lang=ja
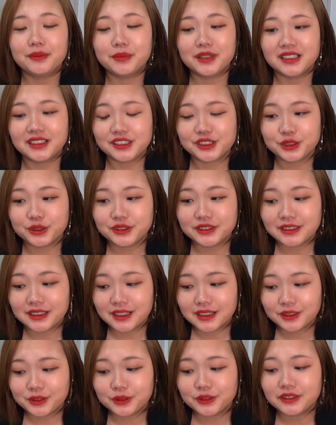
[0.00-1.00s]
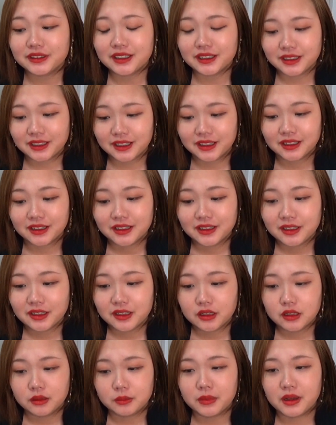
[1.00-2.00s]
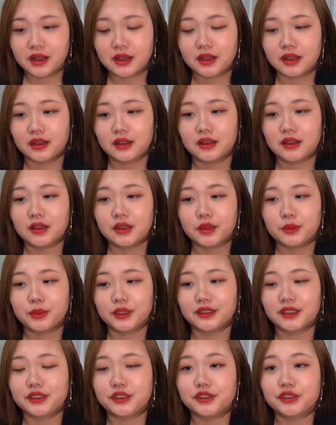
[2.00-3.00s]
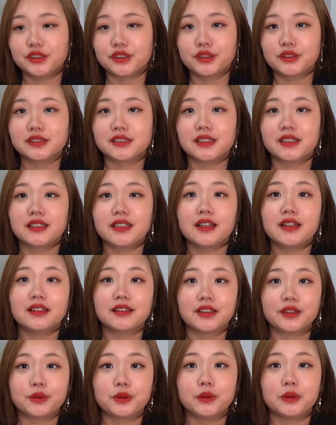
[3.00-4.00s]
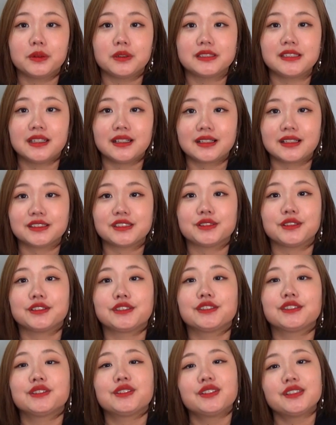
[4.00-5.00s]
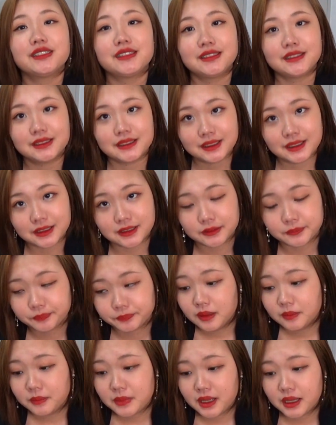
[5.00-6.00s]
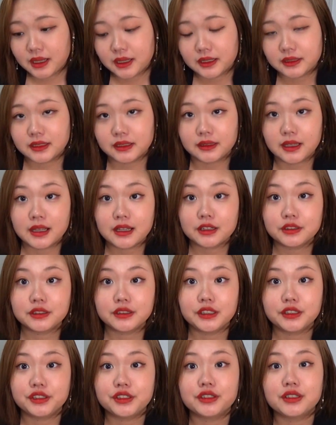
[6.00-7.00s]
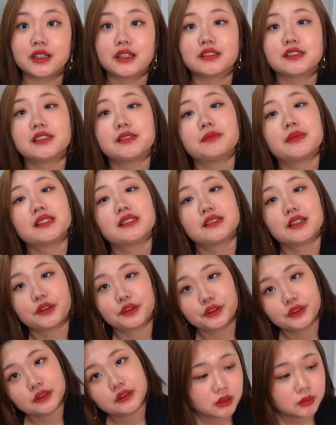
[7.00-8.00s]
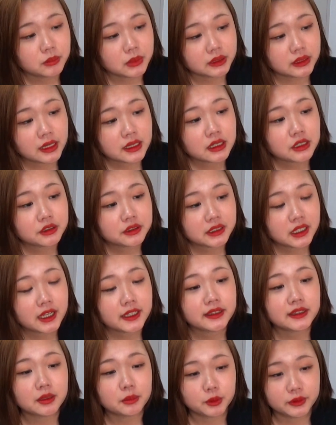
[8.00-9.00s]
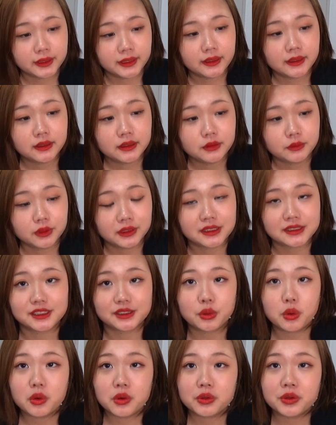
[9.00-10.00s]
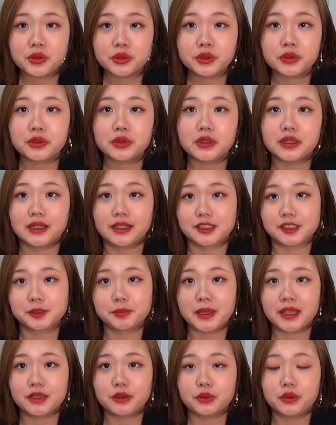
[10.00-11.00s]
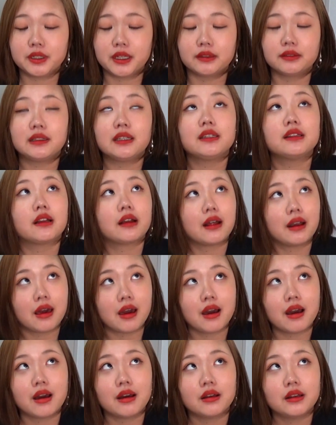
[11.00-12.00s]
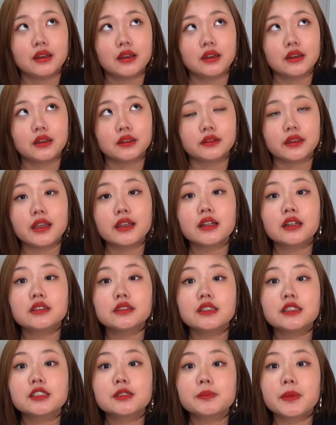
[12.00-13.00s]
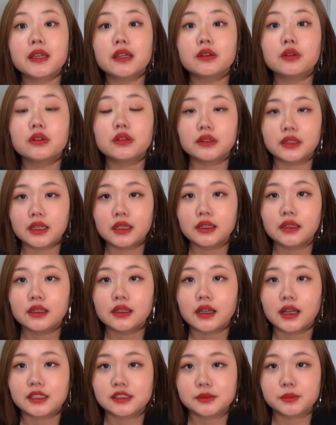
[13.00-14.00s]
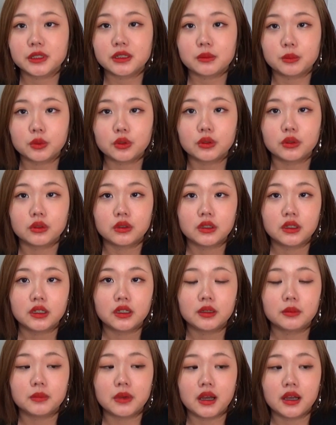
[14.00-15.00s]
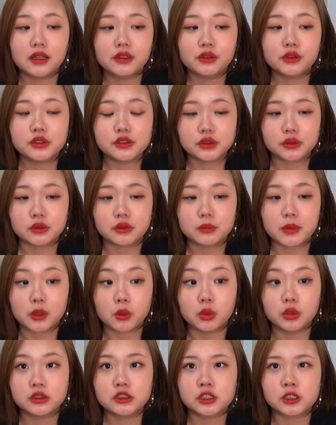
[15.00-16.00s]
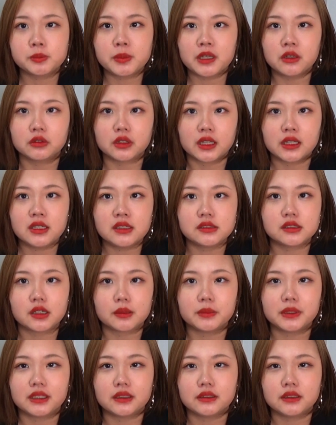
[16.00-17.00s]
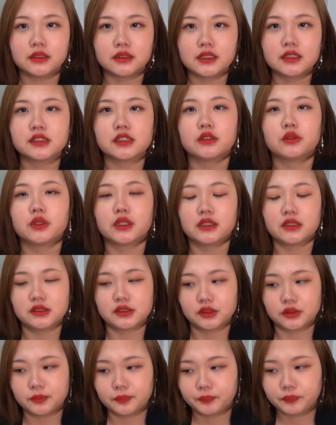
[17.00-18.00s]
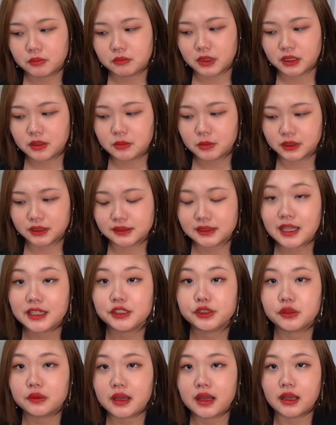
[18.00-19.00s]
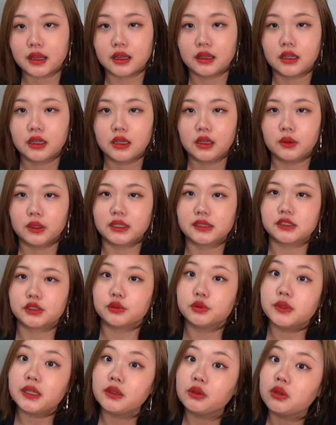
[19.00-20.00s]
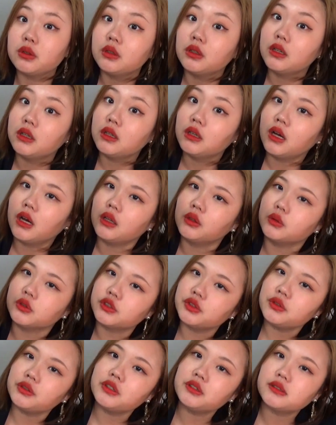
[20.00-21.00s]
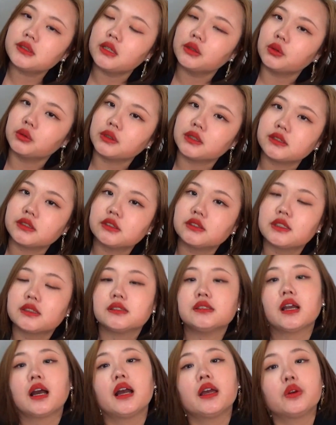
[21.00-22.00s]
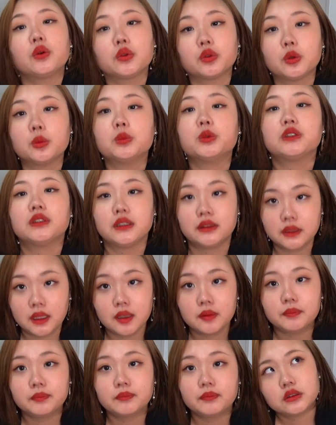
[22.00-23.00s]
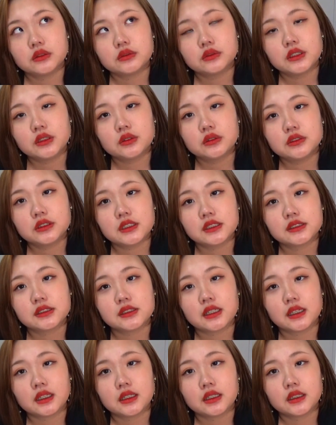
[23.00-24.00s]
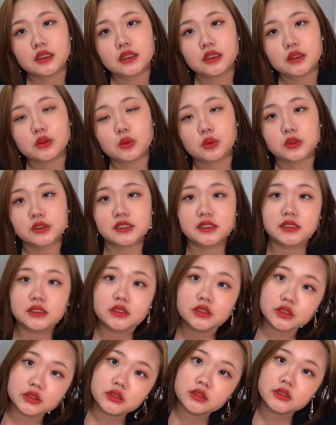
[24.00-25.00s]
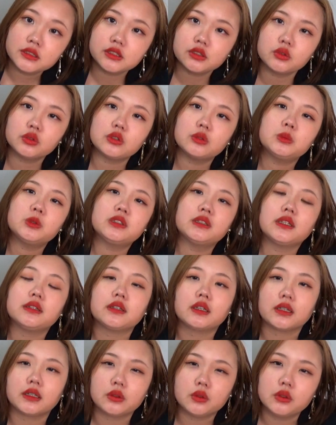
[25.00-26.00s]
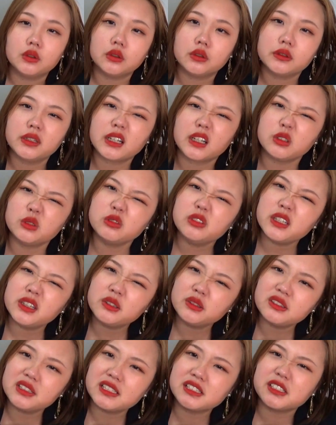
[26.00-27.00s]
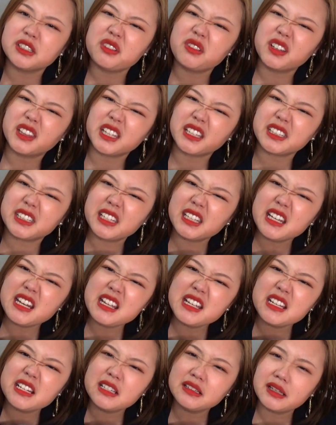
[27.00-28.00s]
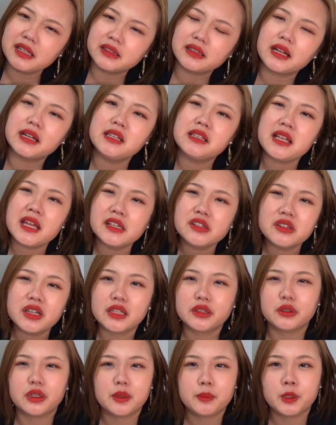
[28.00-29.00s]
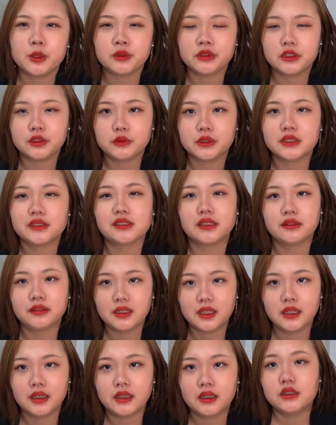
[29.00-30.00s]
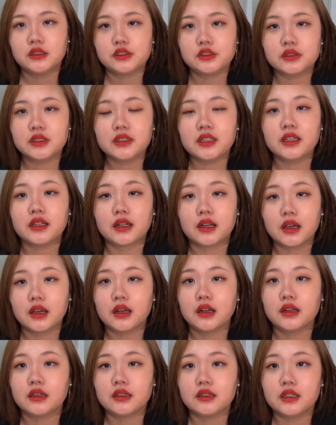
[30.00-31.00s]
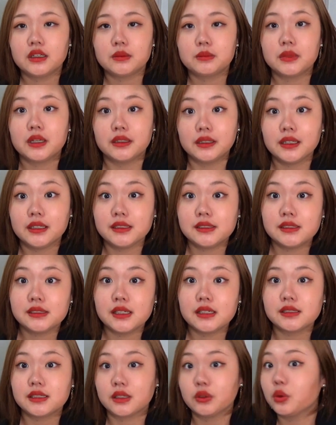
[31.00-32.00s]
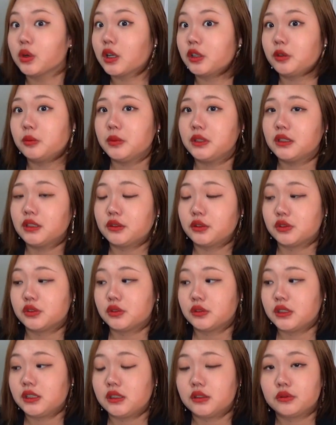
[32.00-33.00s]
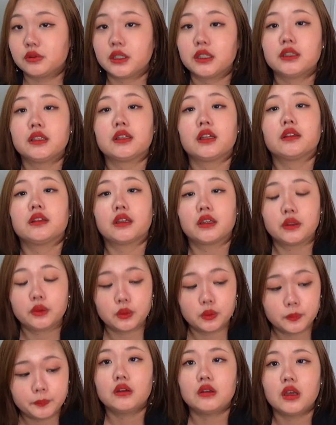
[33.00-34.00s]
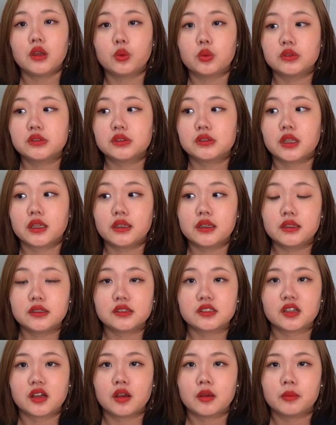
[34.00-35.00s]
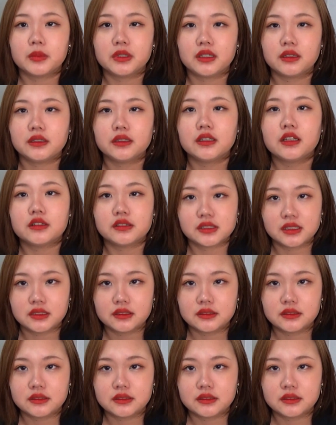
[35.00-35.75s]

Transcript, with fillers: まあでそんなこんなでまあまた優等生キャラで高校生活を過ごしまあ晴れて大学に入学しましたと。まあ、大学に入ってもね私高校の頃からスペイン語をやっていたから大学でスペイン語をね始めても、まあ、案の定、まあ、こいつスペイン語できんじゃんみたいになっちゃったわけですよ、まあ、でもね最初は私上のあの上級生と同じクラスに入ろうと思ってて上のクラスでこう進級しようと思ったんだけどなんか上のクラスにはねギリギリね足りないぐらいのレベルって言われちゃってしょうがないからまあね1年生の他のみんなと一緒に受けてたんだけど「えこいつでけえんじゃん」みたいになるじゃ